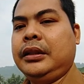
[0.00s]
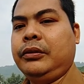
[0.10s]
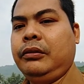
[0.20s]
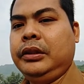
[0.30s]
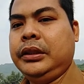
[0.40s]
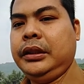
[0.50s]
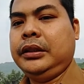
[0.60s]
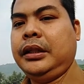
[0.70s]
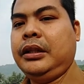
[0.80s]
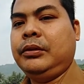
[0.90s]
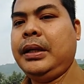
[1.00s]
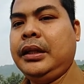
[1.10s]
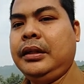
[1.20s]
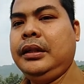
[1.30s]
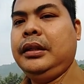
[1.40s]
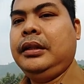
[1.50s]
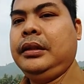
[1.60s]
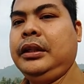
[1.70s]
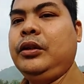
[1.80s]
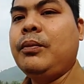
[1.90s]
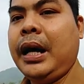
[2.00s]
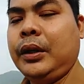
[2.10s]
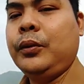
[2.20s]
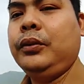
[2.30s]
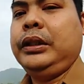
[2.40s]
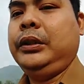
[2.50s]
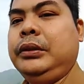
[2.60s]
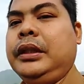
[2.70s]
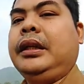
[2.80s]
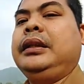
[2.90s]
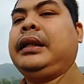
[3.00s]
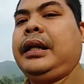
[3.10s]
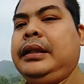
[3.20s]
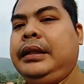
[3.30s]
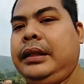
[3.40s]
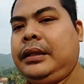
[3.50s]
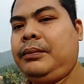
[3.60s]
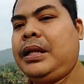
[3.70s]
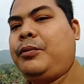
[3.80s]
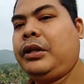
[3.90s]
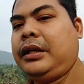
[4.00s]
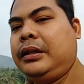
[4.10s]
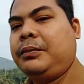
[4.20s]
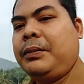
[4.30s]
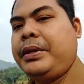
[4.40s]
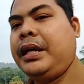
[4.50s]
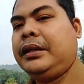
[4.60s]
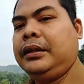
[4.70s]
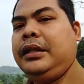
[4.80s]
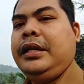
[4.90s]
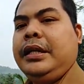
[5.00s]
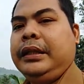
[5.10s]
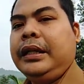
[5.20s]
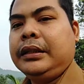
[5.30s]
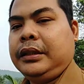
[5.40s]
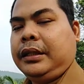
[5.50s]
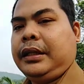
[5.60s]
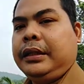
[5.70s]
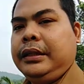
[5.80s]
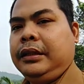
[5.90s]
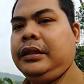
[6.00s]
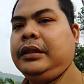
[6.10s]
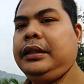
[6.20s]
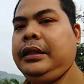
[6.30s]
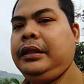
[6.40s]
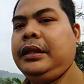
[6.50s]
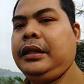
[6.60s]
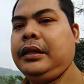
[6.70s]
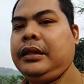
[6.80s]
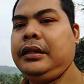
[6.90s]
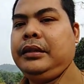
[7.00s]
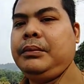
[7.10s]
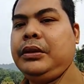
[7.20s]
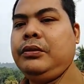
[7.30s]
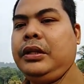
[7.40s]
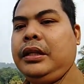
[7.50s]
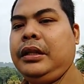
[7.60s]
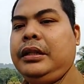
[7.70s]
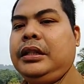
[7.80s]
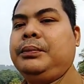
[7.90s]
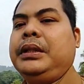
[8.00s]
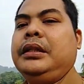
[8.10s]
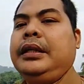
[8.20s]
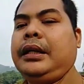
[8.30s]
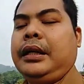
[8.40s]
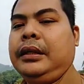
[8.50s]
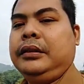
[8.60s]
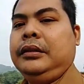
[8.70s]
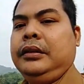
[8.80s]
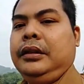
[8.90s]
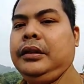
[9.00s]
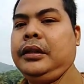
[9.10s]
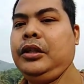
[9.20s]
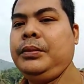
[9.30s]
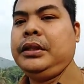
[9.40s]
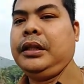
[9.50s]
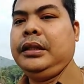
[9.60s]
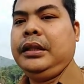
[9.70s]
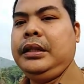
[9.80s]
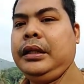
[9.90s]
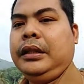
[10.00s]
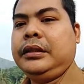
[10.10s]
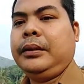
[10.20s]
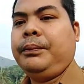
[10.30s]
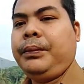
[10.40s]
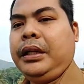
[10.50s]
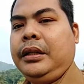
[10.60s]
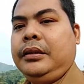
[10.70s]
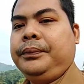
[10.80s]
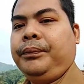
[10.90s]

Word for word: ada solusi selain harus bayar nah itu baru itu jalan terakhir melaporkan kepada pihak dinas terkait nanti yang akan menegur adalah dinas pendidikan kalau misalkan tingkat SMP